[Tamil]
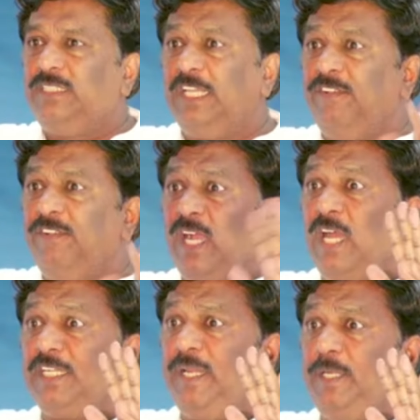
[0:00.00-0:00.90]

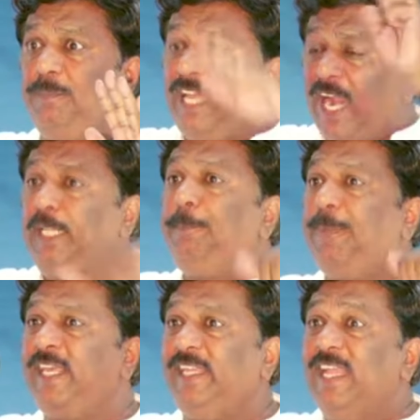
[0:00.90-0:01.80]
ஜீவகாரணியம் என்பது
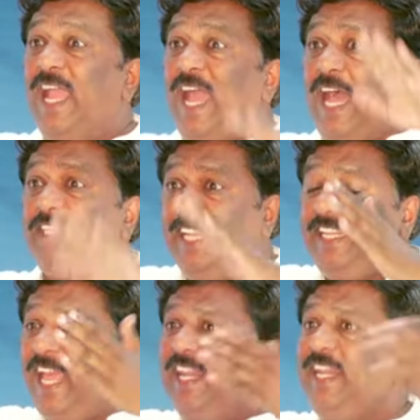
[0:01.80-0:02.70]
அடிப்படை அது
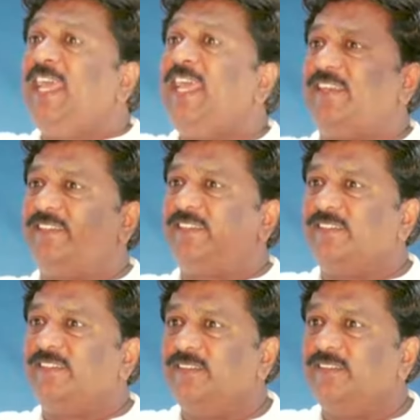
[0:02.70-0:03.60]
நெறி அல்ல
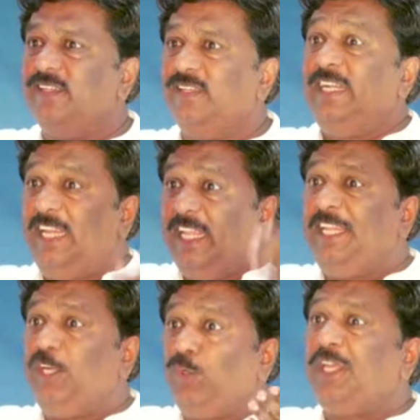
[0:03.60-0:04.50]

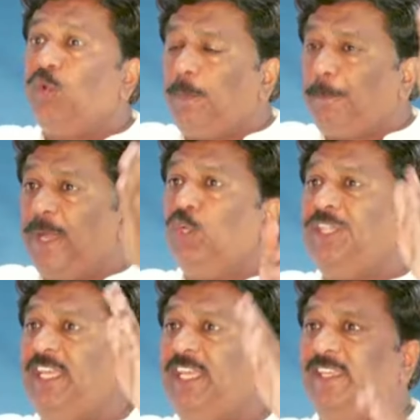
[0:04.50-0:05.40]
நெறியினுடைய ஒரு
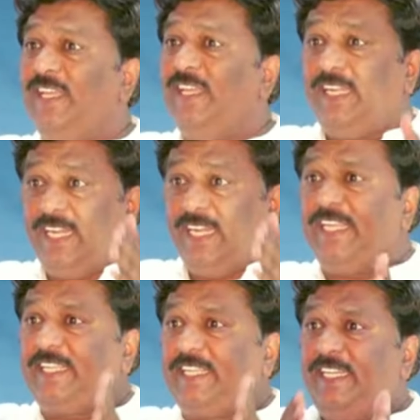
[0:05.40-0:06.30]
பகுதி
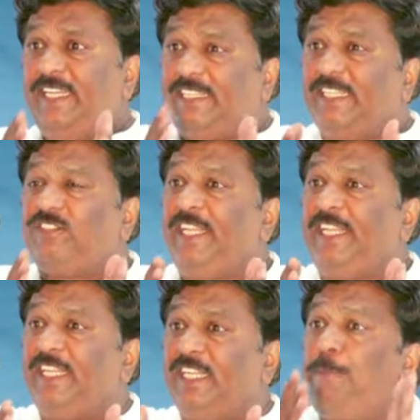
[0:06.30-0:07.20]
நெறிக்கு இட்டு
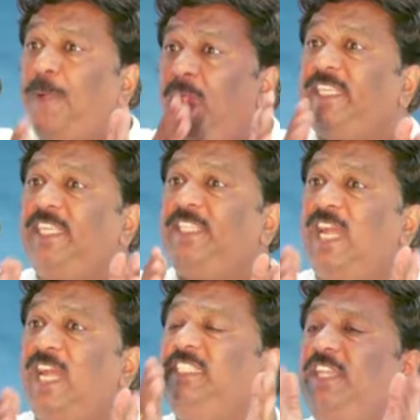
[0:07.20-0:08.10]
செல்கின்ற பாதை
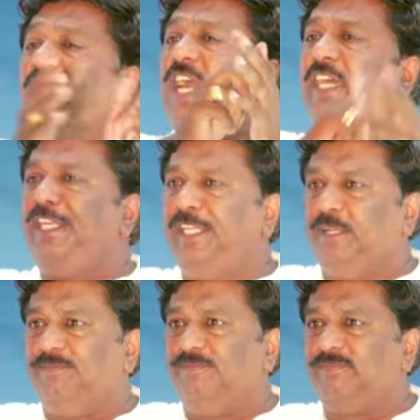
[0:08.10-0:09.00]
தான்
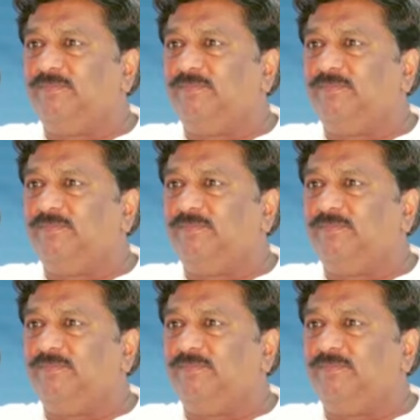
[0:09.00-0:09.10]
ஜீவகாரணியம்